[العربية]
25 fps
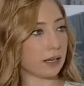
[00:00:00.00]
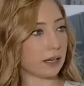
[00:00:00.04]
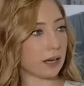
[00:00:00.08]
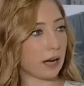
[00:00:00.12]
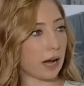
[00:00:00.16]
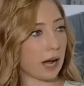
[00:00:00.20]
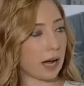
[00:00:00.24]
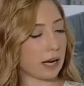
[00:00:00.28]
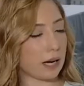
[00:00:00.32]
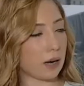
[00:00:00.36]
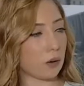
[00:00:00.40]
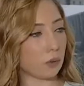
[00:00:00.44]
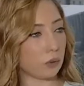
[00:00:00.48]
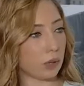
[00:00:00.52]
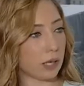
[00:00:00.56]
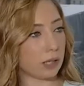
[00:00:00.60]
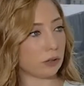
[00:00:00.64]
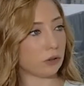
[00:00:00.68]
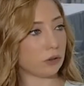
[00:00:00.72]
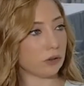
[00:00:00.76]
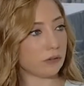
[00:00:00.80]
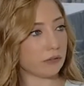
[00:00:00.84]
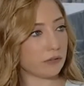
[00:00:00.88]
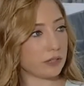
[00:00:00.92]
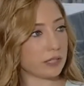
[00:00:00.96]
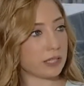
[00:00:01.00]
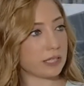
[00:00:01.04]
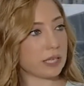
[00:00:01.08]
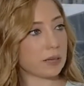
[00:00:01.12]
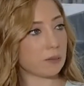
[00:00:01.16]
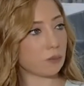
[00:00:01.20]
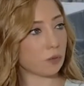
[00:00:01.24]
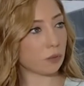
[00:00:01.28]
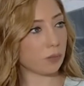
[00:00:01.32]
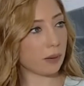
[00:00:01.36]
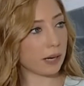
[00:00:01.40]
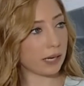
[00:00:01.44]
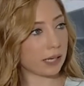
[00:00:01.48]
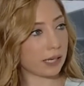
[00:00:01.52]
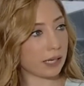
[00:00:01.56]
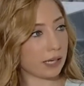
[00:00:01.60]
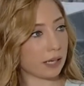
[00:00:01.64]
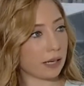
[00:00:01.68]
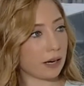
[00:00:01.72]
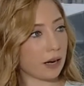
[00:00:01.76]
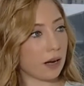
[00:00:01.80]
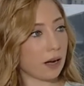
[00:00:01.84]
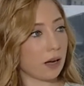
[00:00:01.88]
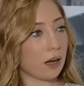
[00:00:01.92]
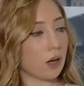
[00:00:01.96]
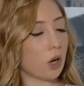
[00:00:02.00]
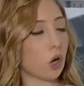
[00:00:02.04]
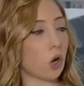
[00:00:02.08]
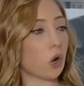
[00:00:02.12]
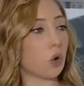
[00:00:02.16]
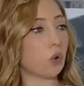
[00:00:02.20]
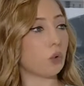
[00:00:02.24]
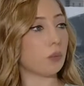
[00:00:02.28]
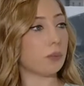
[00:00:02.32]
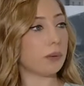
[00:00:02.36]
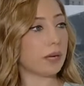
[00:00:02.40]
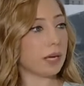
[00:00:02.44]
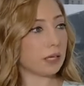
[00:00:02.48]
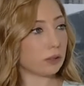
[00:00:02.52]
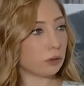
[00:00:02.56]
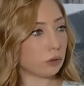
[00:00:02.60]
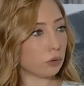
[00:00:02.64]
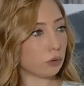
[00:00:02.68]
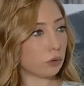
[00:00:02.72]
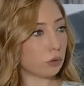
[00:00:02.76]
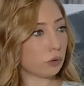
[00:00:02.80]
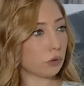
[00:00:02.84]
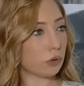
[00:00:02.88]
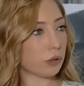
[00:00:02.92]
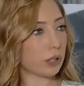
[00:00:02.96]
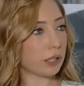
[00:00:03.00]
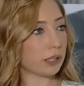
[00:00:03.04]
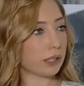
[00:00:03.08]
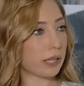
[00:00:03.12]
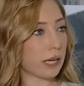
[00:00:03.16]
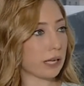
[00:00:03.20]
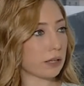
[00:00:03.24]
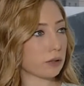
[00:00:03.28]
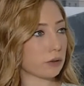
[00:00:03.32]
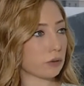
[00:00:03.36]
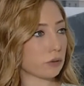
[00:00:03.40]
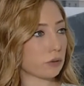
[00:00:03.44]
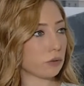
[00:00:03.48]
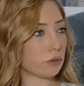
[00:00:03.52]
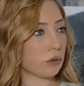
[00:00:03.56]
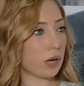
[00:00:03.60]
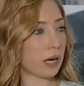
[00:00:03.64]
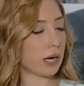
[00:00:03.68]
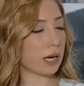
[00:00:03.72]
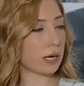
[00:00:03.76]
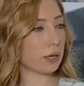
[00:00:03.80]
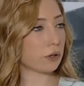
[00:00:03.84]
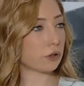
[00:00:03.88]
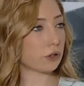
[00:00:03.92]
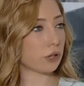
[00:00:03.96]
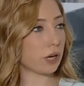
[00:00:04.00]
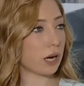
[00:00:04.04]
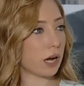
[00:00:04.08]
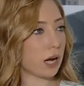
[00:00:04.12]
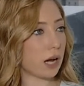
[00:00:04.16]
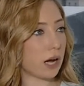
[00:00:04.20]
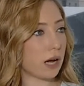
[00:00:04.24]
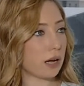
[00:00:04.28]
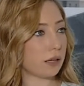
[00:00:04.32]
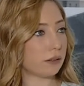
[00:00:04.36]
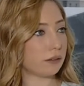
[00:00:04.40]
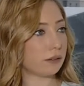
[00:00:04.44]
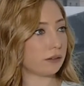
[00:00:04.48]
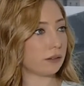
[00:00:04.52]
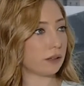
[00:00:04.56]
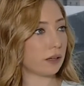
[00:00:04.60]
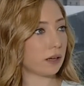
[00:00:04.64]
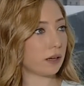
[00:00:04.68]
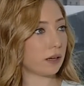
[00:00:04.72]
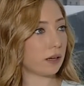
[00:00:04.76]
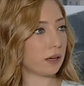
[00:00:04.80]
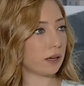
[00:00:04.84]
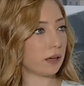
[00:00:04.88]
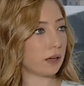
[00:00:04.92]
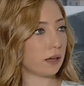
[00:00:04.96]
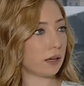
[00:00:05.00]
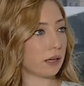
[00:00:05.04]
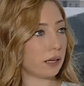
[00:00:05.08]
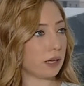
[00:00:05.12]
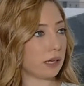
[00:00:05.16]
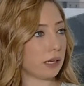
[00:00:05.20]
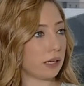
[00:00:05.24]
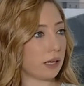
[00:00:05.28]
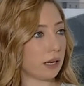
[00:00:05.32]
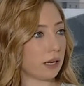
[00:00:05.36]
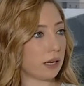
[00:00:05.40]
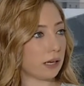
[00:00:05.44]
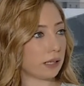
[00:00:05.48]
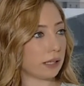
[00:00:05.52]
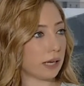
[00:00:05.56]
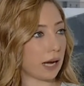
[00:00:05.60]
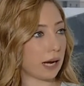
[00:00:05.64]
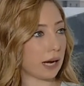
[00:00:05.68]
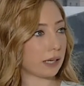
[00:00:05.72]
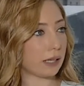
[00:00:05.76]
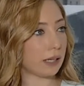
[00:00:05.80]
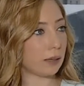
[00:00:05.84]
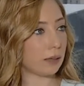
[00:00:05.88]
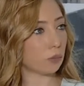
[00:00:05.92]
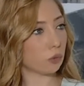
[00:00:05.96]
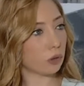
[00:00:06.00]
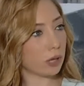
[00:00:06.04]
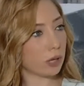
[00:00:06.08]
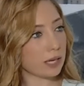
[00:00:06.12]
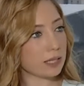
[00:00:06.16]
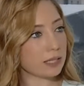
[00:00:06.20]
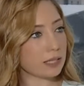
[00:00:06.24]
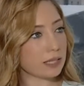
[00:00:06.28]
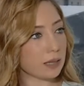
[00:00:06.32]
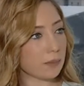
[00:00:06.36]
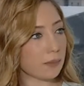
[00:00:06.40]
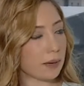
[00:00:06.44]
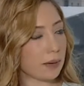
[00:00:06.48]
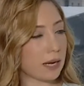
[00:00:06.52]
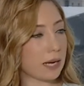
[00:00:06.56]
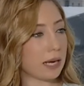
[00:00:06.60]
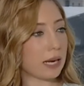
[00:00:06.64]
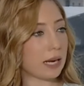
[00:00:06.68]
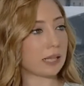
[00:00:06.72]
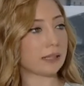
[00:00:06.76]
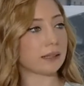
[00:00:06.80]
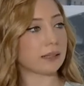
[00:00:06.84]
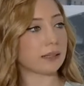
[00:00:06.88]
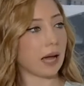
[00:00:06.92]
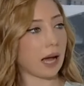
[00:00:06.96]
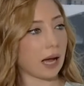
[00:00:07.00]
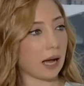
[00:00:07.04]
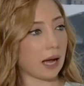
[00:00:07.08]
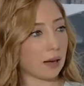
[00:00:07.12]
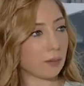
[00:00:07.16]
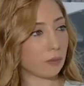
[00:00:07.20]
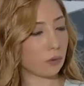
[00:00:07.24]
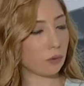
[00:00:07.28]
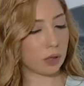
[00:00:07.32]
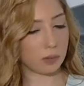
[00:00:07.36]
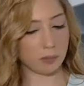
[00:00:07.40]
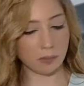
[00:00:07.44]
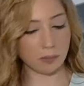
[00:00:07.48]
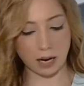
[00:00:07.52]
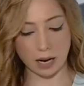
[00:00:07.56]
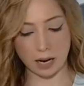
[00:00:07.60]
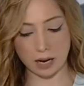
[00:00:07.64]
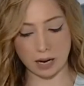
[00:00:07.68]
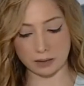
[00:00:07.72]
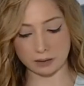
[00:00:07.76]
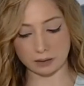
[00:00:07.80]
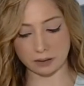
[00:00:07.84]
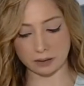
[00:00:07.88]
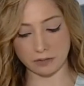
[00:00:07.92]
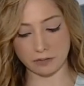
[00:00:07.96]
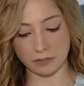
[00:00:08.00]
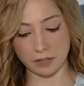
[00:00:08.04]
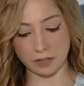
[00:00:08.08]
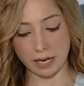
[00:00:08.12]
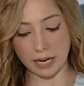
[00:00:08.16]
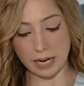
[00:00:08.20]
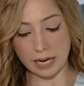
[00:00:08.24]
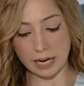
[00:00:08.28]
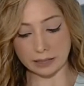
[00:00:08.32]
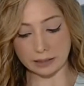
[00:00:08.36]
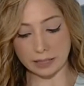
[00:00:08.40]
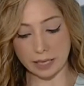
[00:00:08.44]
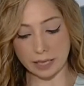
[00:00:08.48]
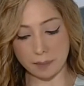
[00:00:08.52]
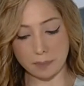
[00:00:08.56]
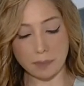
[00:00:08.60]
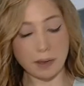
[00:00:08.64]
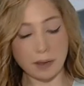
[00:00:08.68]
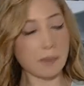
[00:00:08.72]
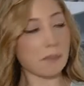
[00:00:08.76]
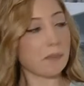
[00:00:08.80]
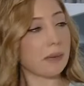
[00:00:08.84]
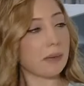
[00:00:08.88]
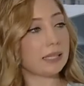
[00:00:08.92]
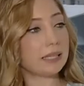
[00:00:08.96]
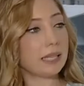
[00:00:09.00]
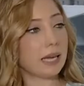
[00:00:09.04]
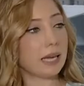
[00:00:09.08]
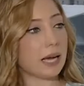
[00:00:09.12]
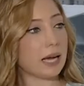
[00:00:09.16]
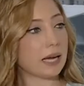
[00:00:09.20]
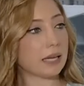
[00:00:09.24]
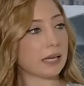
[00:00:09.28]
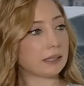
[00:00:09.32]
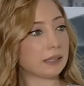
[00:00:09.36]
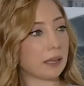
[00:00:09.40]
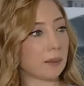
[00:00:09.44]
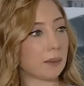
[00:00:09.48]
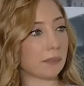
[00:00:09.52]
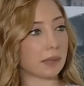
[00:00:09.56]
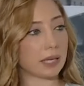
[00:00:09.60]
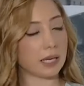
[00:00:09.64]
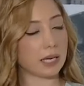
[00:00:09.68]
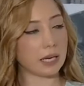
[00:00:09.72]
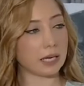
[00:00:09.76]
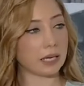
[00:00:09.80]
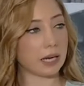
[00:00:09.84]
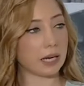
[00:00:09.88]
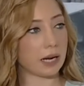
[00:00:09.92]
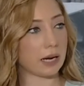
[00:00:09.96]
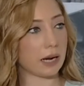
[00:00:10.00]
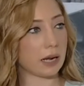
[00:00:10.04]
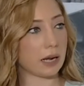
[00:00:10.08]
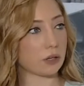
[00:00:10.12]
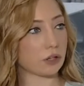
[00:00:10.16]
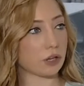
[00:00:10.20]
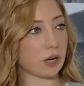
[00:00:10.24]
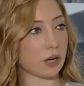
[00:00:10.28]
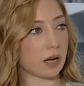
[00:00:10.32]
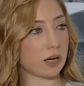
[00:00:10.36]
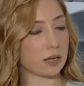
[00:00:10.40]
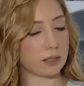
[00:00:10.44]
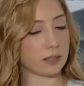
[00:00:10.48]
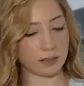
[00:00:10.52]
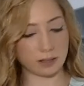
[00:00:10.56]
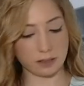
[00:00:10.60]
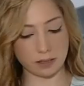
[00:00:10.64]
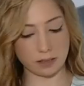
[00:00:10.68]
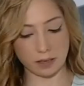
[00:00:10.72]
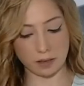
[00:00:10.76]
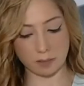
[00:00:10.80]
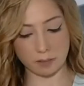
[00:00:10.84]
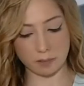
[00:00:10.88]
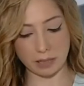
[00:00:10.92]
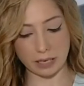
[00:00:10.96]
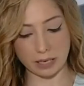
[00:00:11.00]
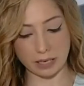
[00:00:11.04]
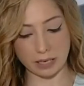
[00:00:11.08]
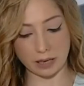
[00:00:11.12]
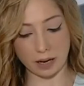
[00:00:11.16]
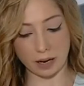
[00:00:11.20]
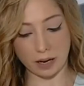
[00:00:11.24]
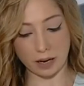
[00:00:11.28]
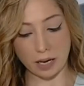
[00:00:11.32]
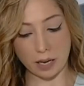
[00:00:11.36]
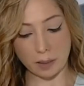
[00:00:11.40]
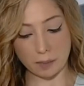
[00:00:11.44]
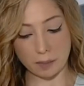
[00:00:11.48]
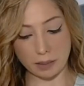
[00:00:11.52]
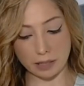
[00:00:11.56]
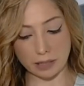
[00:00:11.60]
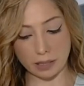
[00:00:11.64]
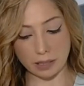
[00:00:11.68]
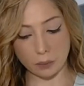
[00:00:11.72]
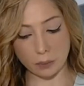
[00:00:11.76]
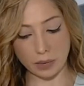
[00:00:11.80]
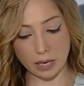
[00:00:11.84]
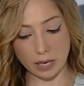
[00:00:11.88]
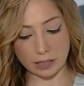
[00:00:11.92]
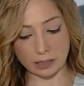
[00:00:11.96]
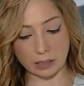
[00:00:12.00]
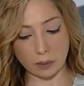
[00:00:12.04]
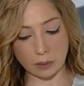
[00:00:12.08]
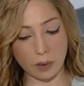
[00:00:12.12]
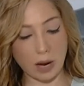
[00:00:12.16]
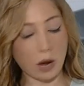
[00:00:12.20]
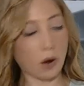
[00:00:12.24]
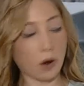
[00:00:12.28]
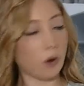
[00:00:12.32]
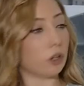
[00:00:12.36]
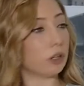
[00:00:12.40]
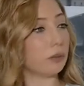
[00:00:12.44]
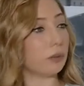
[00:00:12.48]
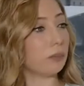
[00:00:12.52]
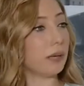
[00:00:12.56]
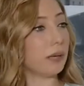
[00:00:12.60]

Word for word: على اولادهم في سن مبكره وبيقدروا انه يتخذوا الاجراءات آه، يعني المناسبه للتعامل مع الطفل، طيب مدى تمكين الاشخاص ميرنا من ذوي التوحد